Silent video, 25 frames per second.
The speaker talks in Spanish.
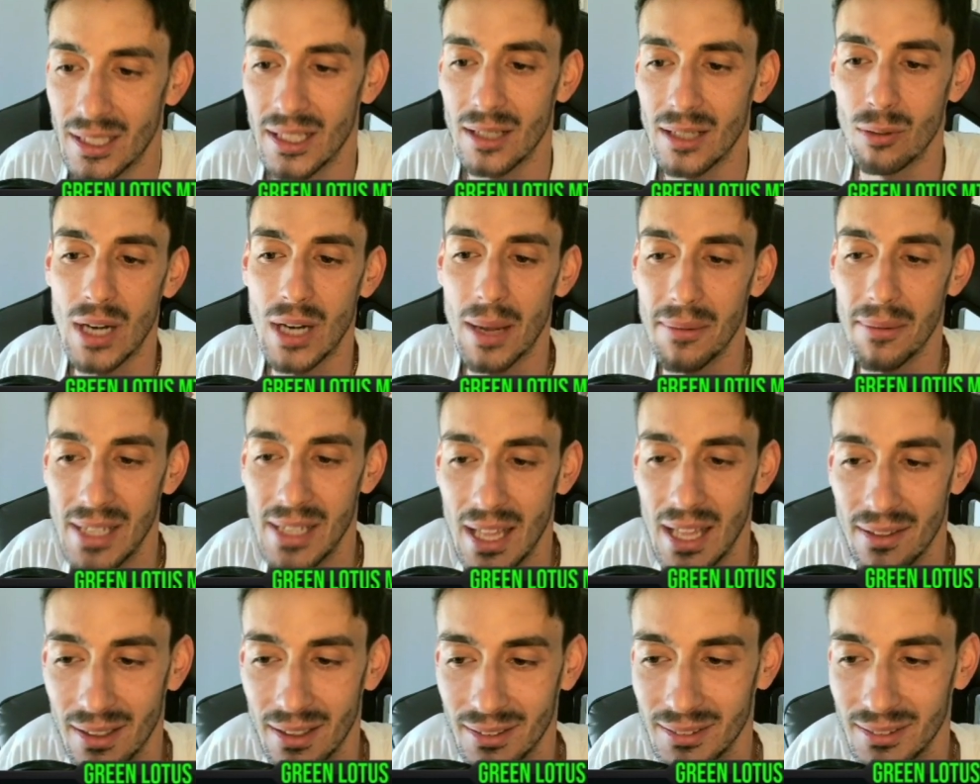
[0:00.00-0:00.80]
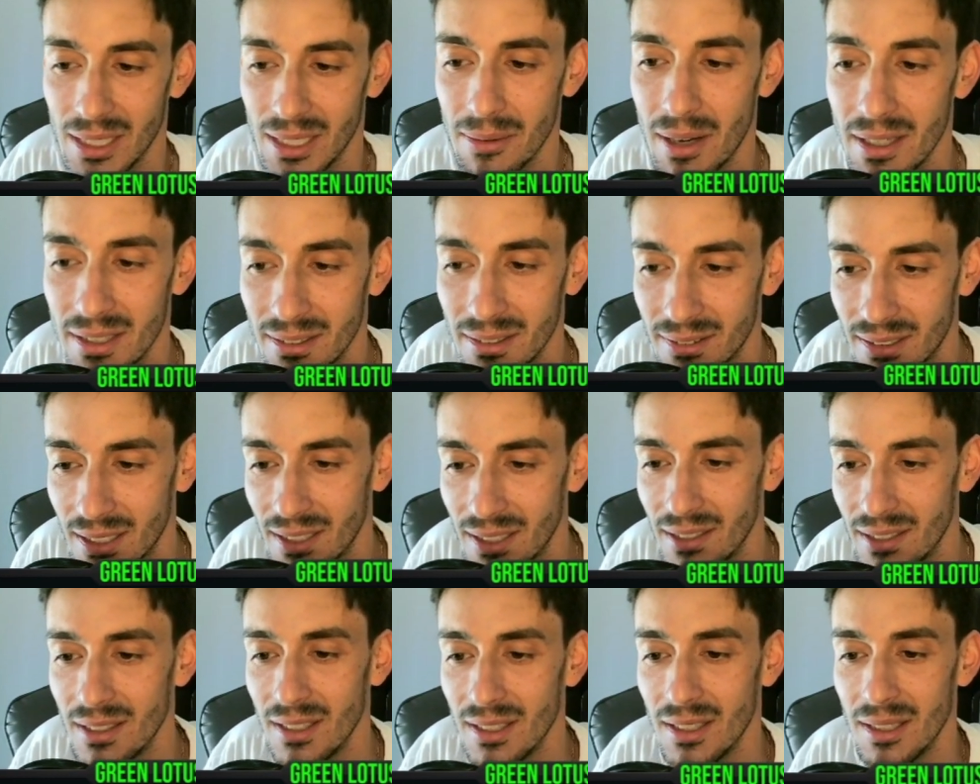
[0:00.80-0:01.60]
una habilidad activa y es
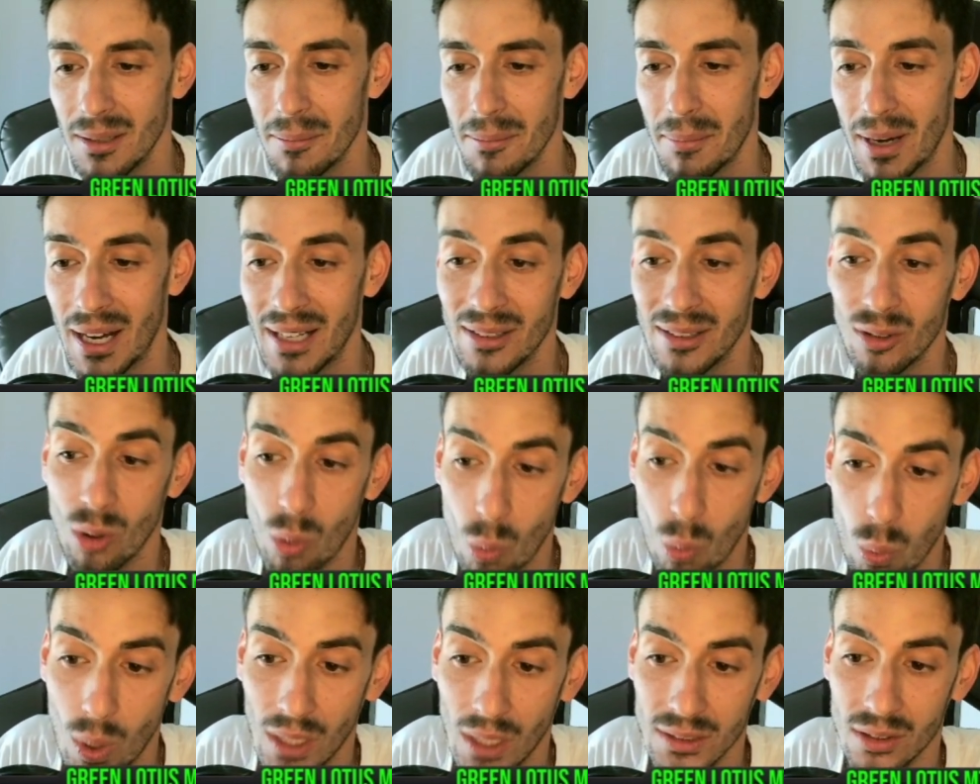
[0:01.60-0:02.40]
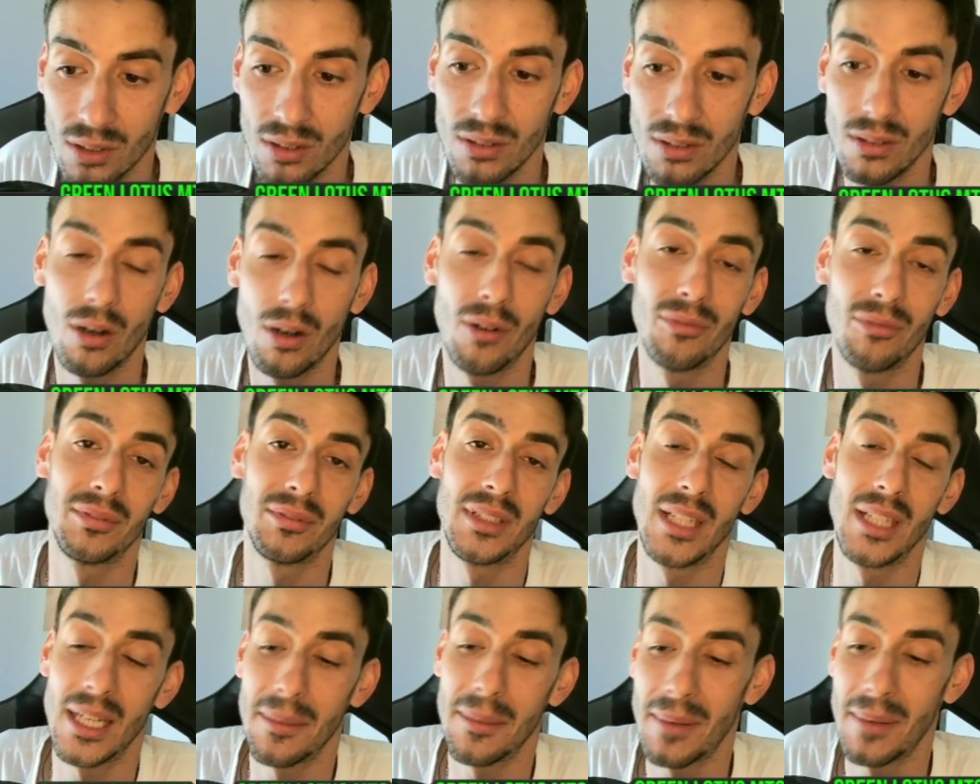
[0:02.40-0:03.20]
que pagando 4
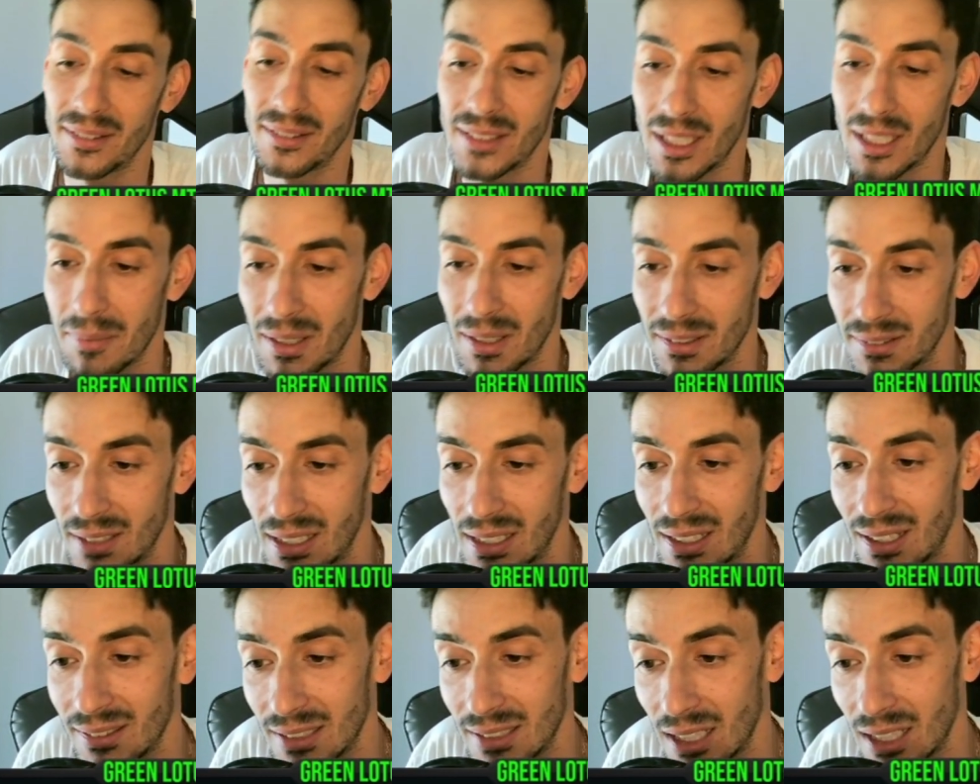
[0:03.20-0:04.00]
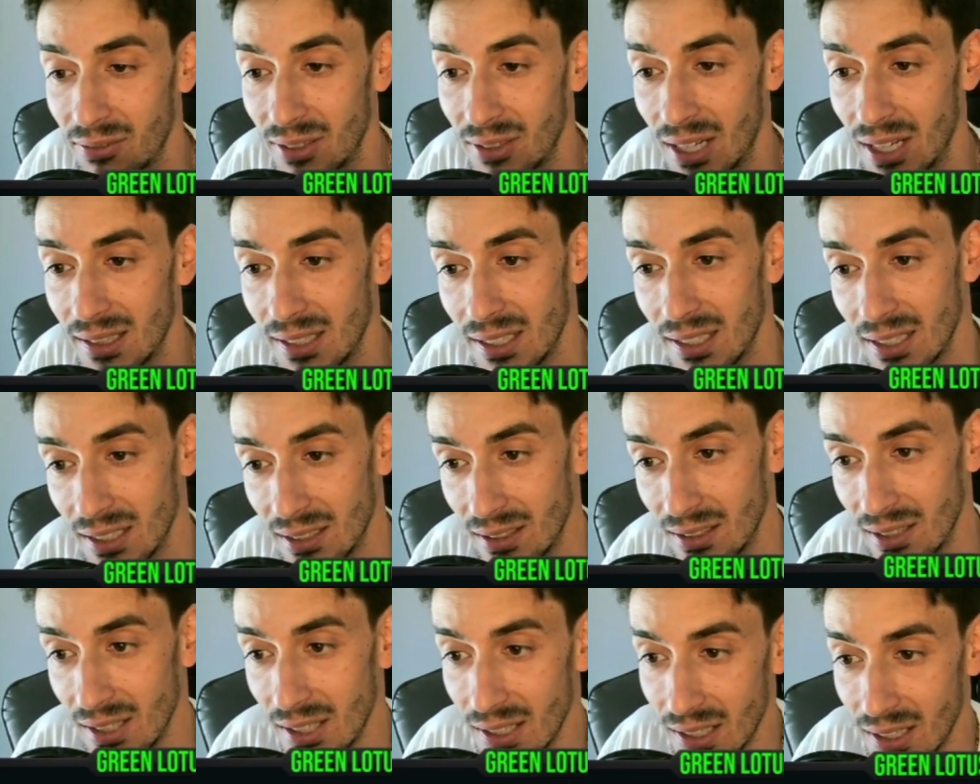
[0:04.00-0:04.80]
obtiene más 3 más 3 hasta el final del,
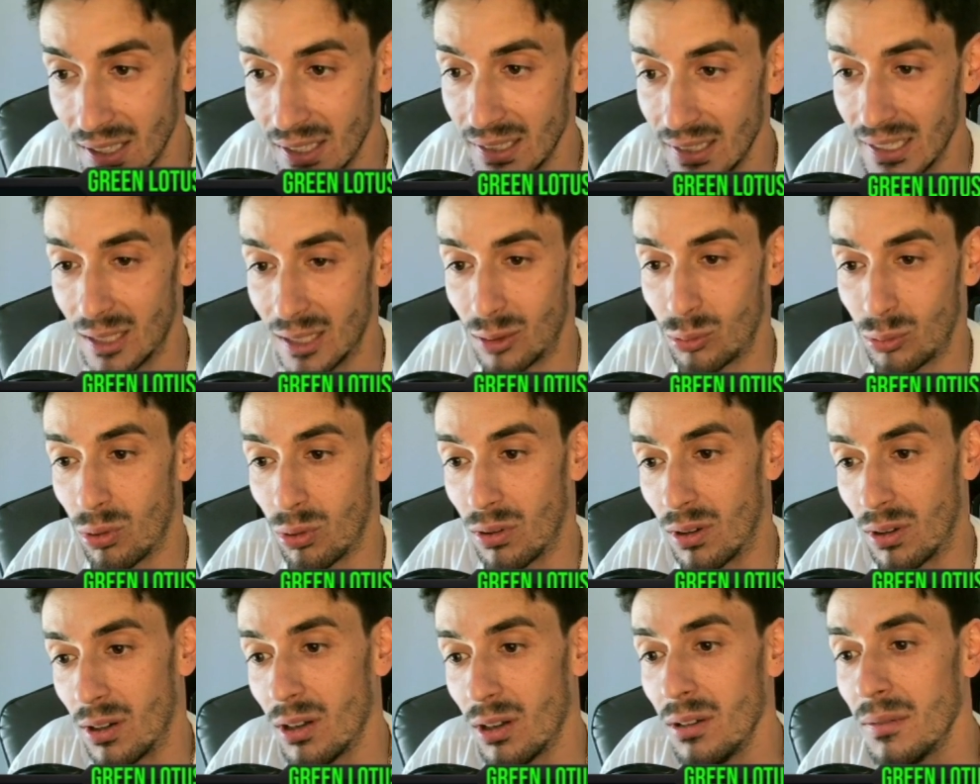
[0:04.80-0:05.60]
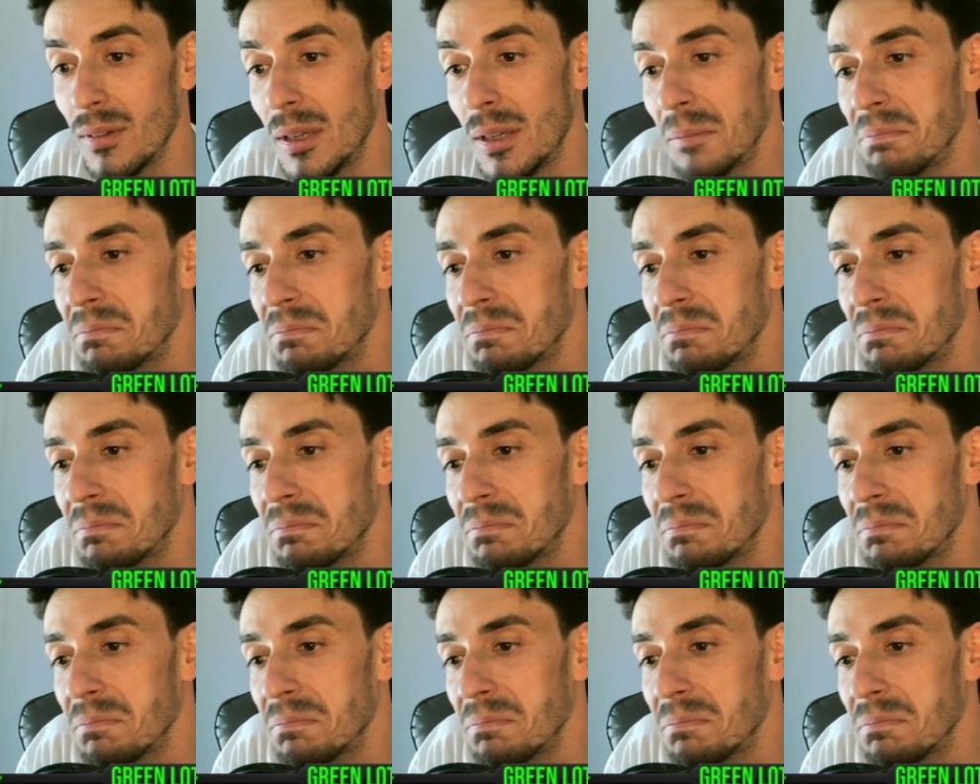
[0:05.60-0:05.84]
del turno, ¿no?